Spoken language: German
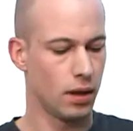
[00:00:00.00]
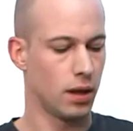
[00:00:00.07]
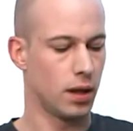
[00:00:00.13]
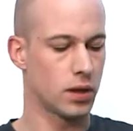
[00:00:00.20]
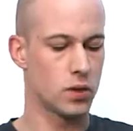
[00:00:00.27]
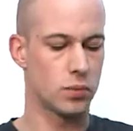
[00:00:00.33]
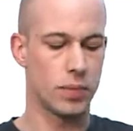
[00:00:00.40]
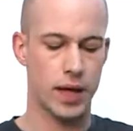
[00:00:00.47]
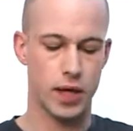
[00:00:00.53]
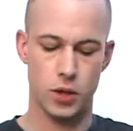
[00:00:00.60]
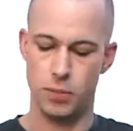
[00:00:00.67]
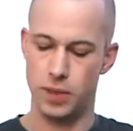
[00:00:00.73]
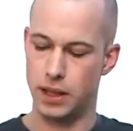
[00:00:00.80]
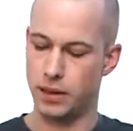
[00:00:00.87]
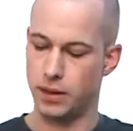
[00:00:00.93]
Hier zum
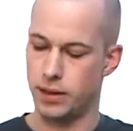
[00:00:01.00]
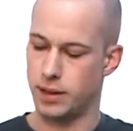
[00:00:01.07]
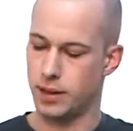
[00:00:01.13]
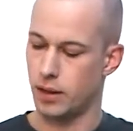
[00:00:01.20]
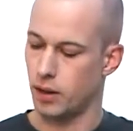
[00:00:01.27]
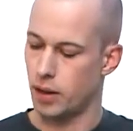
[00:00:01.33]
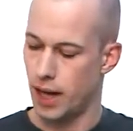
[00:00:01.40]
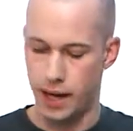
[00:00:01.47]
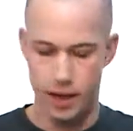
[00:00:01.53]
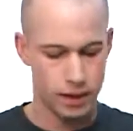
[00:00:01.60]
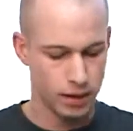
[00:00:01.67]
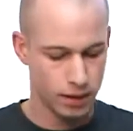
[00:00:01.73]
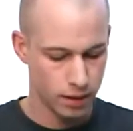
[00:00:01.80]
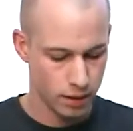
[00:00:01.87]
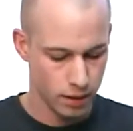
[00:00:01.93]
Beispiel ist auch ein
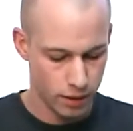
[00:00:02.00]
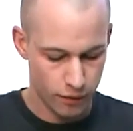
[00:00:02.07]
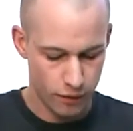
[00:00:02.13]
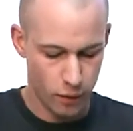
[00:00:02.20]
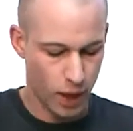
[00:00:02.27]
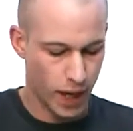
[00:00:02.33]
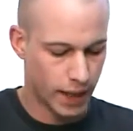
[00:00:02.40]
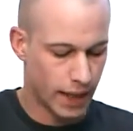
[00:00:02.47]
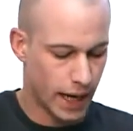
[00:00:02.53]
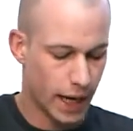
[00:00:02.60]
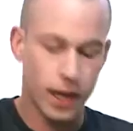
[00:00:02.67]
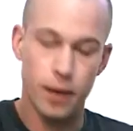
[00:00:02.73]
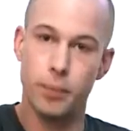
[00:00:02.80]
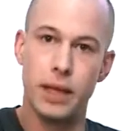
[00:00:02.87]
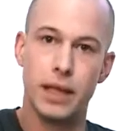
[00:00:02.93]

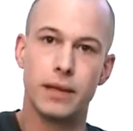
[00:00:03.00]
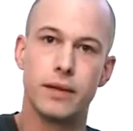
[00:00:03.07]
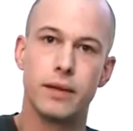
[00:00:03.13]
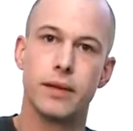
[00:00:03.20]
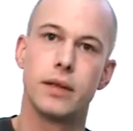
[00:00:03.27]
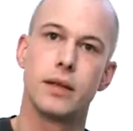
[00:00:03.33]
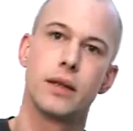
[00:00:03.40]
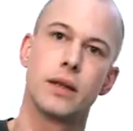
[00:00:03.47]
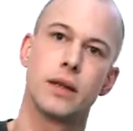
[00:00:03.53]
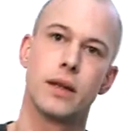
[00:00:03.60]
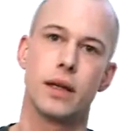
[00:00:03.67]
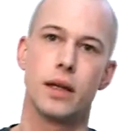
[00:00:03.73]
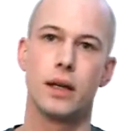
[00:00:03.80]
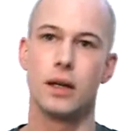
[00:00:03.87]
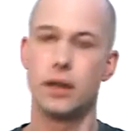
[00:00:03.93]
Vorher-Nachher-Bild
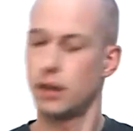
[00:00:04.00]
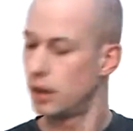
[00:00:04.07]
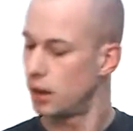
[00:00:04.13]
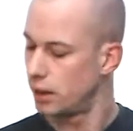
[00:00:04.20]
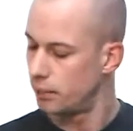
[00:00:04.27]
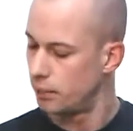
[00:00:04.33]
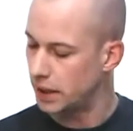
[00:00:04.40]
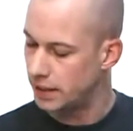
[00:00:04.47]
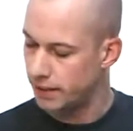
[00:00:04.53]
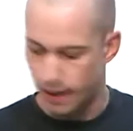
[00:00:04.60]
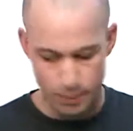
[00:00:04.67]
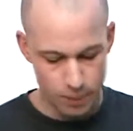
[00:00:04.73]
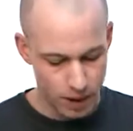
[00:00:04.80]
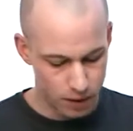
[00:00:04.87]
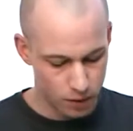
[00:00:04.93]
mit
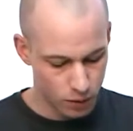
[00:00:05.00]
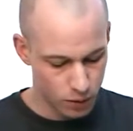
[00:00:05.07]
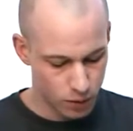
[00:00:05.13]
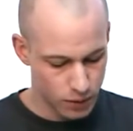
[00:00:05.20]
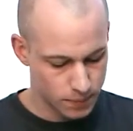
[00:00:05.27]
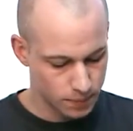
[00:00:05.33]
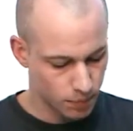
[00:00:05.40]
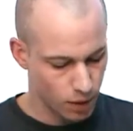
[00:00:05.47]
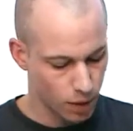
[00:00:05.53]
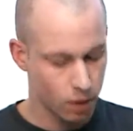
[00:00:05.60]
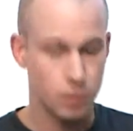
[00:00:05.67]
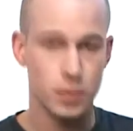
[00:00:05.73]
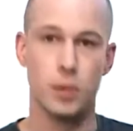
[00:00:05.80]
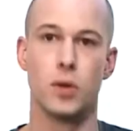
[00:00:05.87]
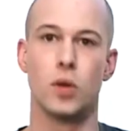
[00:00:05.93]
abgedruckt,
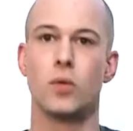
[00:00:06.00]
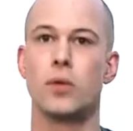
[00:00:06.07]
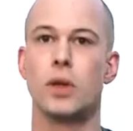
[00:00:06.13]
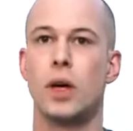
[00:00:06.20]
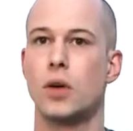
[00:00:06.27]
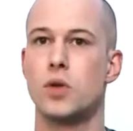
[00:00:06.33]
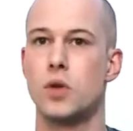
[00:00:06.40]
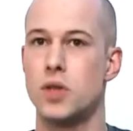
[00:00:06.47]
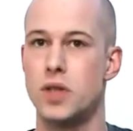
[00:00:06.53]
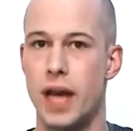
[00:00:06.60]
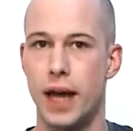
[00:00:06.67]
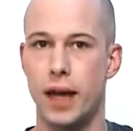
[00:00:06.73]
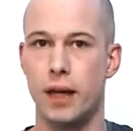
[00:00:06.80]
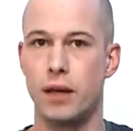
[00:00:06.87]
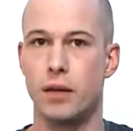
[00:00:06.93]
um dem Kunden auch zu
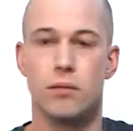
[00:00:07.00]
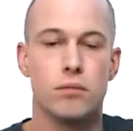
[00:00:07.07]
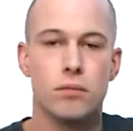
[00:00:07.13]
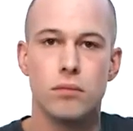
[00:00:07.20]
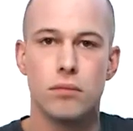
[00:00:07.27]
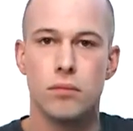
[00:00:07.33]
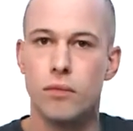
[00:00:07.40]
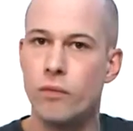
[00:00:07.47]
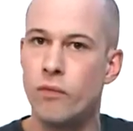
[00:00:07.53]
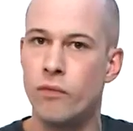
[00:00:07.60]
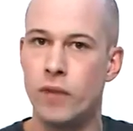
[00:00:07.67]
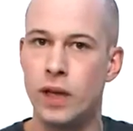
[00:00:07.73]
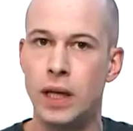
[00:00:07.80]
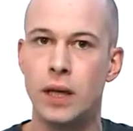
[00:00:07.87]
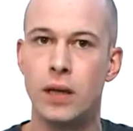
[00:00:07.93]
zeigen,
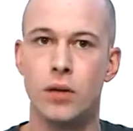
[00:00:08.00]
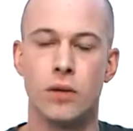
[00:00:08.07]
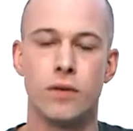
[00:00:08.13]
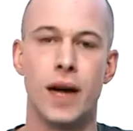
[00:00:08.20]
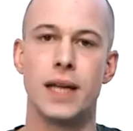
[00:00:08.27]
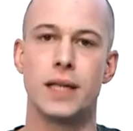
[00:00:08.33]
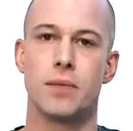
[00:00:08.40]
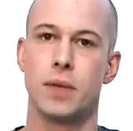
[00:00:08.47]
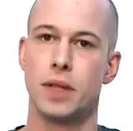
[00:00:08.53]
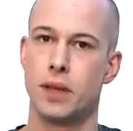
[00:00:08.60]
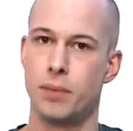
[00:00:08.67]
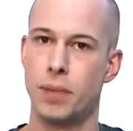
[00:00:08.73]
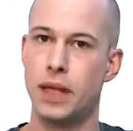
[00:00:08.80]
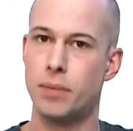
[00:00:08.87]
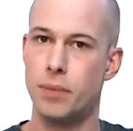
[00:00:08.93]
wie und was mit der
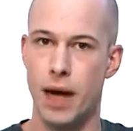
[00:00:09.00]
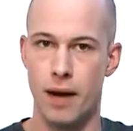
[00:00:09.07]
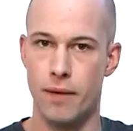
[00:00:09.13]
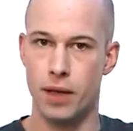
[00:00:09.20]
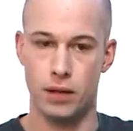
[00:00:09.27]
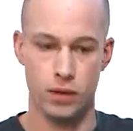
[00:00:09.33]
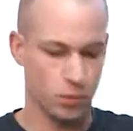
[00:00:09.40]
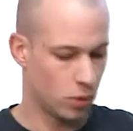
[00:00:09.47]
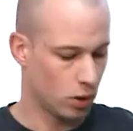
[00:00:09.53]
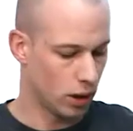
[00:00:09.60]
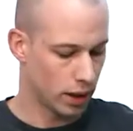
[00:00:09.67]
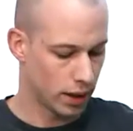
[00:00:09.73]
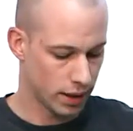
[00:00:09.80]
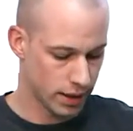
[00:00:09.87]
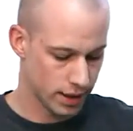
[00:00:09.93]
Bildbearbeitung
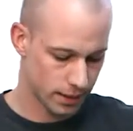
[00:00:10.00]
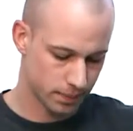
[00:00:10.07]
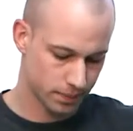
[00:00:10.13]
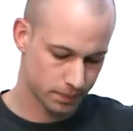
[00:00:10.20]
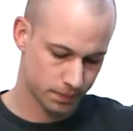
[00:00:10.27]
möglich ist.